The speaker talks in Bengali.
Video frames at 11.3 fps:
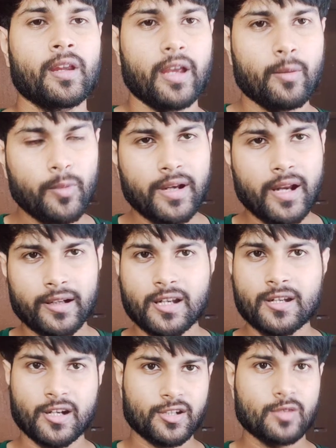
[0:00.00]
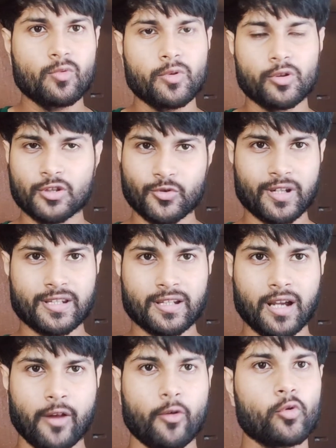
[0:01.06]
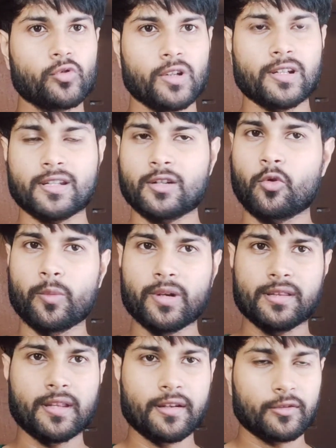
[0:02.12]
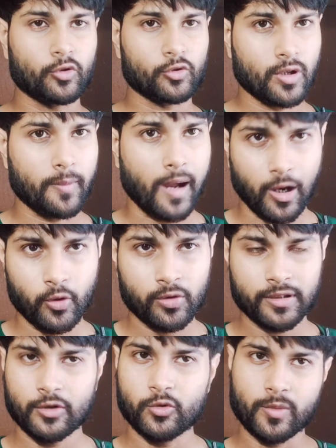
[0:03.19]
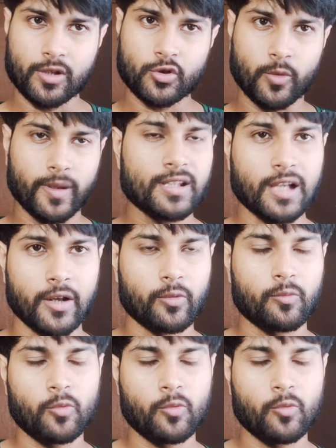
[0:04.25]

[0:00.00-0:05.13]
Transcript: এই মুভিটি একটি ইন্টারেস্টিং মুভি হতে চলেছে আর অঙ্কুশ হাজারা যে কমেডি সেন্স কতটা ভালো সেটা তোমরা সবাই জানো